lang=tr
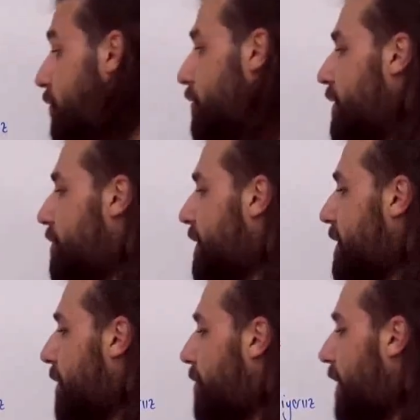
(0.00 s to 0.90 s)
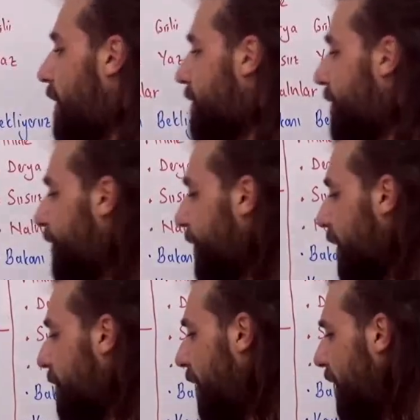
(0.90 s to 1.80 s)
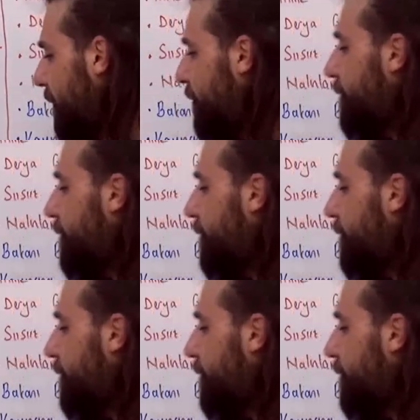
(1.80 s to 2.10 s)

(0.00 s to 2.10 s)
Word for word: sözleşmesi yapmaları. Bay